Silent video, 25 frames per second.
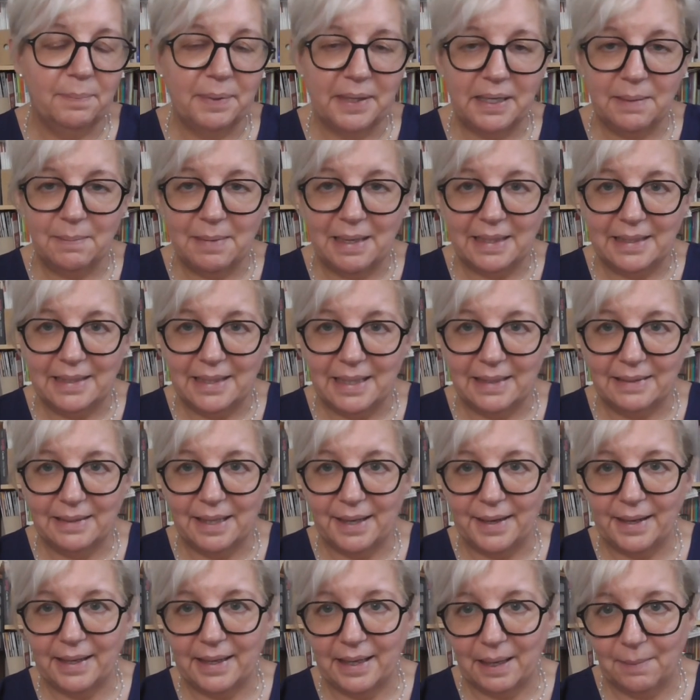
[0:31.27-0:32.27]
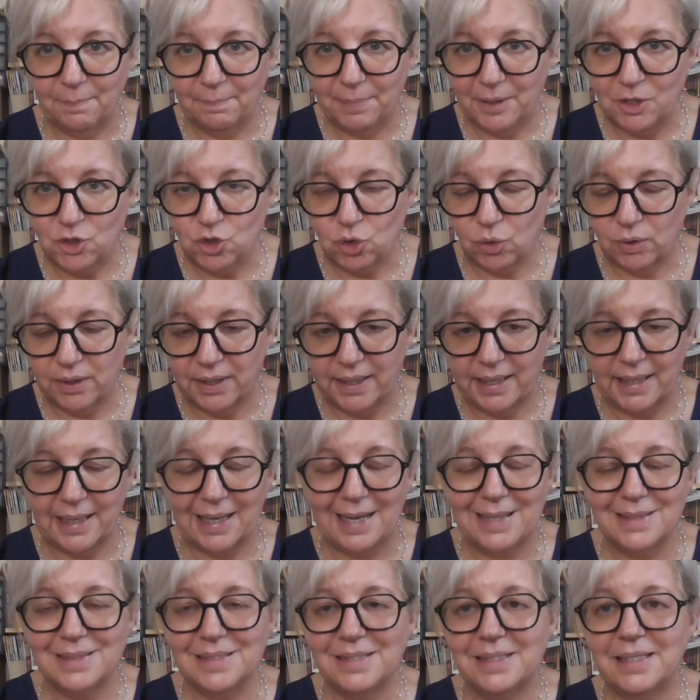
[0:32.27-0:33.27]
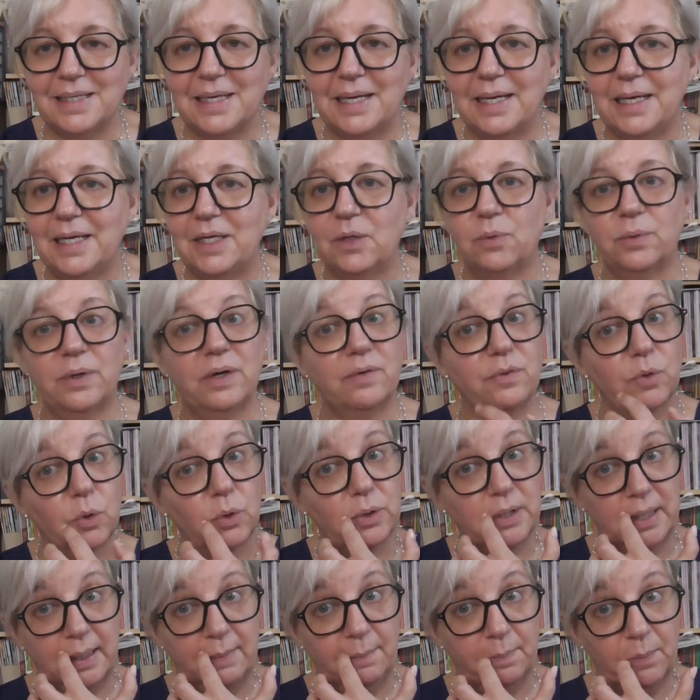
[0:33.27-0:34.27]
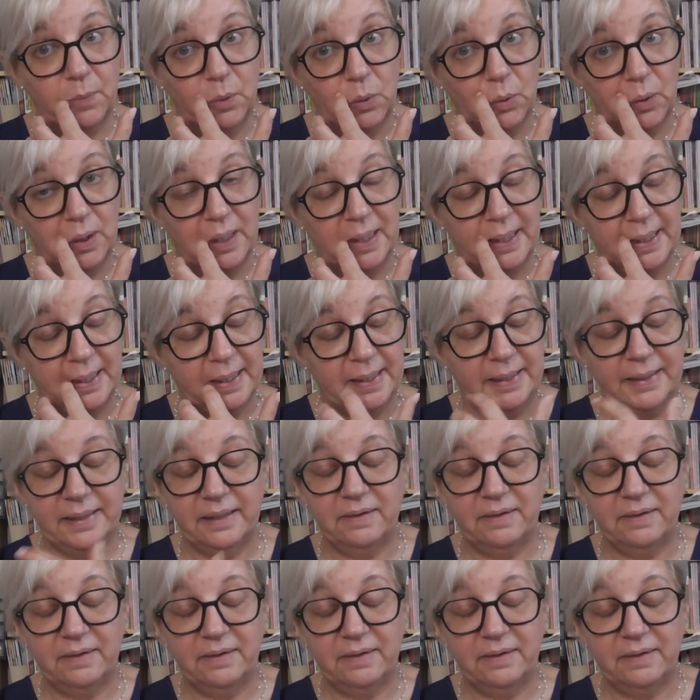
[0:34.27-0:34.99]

prima di andare in campeggio con i ragazzi e non avrò tempo eh,